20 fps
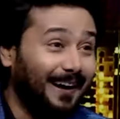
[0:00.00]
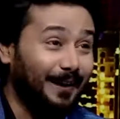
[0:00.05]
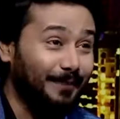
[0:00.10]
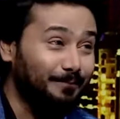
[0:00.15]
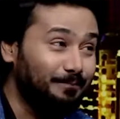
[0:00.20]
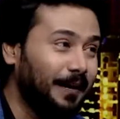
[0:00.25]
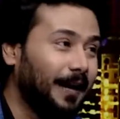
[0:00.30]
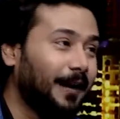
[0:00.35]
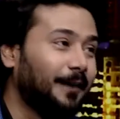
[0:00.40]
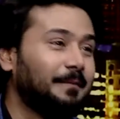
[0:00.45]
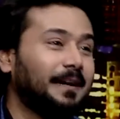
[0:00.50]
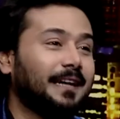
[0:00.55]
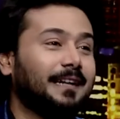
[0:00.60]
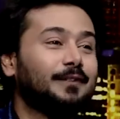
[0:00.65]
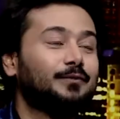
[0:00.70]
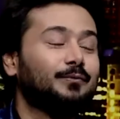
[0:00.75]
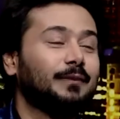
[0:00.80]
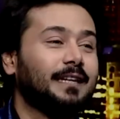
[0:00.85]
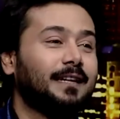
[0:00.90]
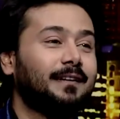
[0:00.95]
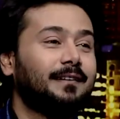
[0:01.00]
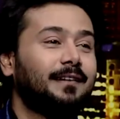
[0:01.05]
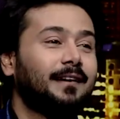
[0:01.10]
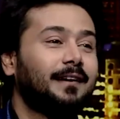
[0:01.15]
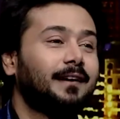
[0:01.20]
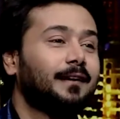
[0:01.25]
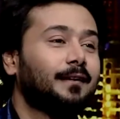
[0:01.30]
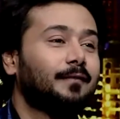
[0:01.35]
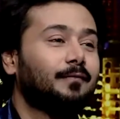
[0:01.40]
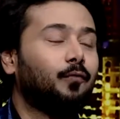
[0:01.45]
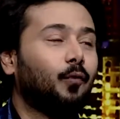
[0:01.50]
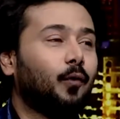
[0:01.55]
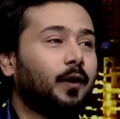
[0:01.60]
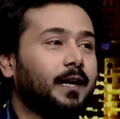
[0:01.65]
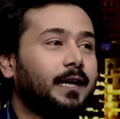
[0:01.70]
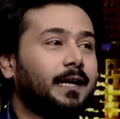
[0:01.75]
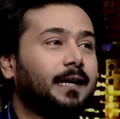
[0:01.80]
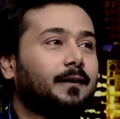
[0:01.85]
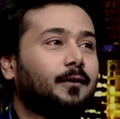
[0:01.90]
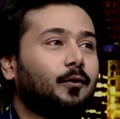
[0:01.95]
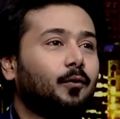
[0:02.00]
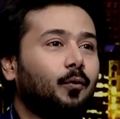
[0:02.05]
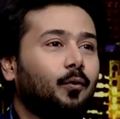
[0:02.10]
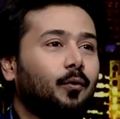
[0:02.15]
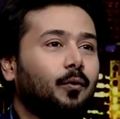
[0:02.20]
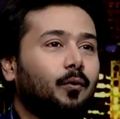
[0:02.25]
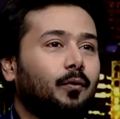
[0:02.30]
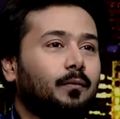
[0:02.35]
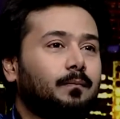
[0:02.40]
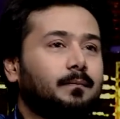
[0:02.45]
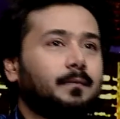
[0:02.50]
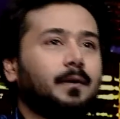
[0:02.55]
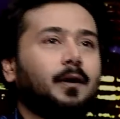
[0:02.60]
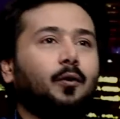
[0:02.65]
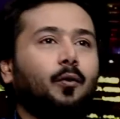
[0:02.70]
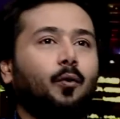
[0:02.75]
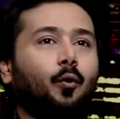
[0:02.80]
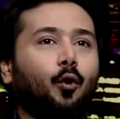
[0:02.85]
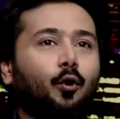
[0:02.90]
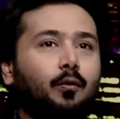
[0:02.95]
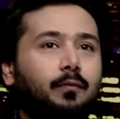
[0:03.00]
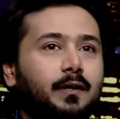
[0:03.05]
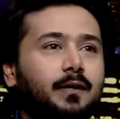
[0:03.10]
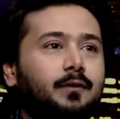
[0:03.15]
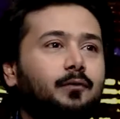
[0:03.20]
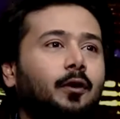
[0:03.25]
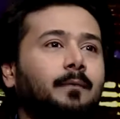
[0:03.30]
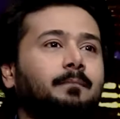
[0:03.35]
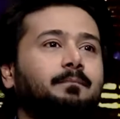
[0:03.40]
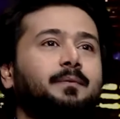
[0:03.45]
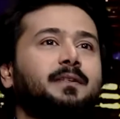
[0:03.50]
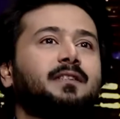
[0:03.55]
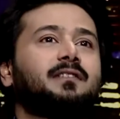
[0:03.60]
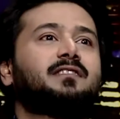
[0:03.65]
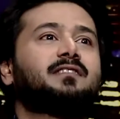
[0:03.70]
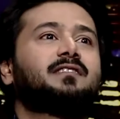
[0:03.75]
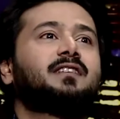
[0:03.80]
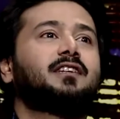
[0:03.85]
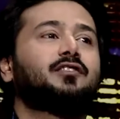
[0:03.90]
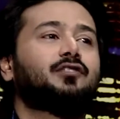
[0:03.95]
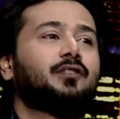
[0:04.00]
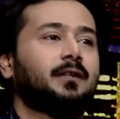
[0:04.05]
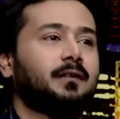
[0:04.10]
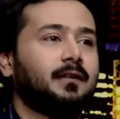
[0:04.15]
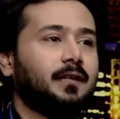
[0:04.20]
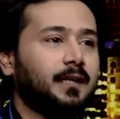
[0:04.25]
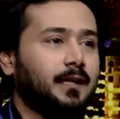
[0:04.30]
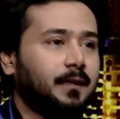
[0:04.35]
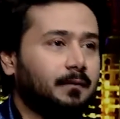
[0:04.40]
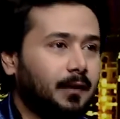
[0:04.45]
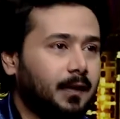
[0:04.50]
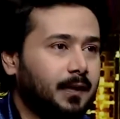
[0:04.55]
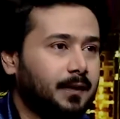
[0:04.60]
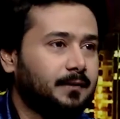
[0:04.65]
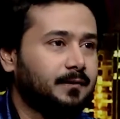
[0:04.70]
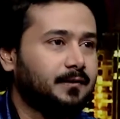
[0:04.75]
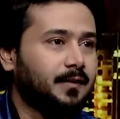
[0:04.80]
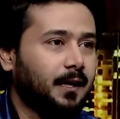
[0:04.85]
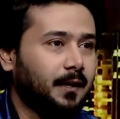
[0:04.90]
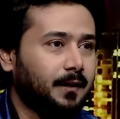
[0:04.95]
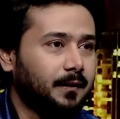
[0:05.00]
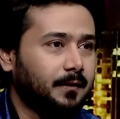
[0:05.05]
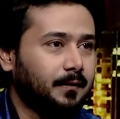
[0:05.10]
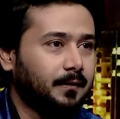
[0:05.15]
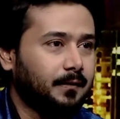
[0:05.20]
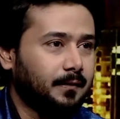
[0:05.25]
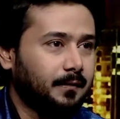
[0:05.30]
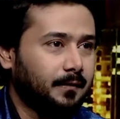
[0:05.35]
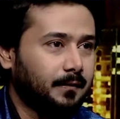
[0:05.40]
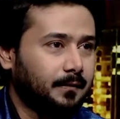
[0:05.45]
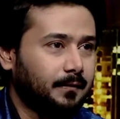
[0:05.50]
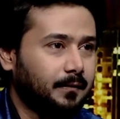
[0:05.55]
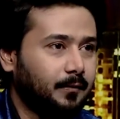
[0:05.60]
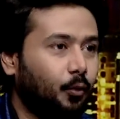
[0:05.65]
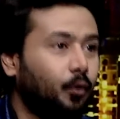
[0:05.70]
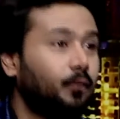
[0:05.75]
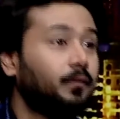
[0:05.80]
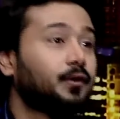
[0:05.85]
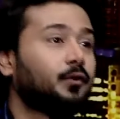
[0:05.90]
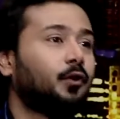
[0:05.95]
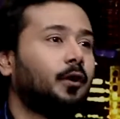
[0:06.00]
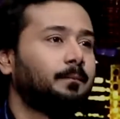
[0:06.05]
अब्बा हमारे जो है ना वो एक ओवर कॉम्पनसेशन देने वाले इंसान ओवर हाँ।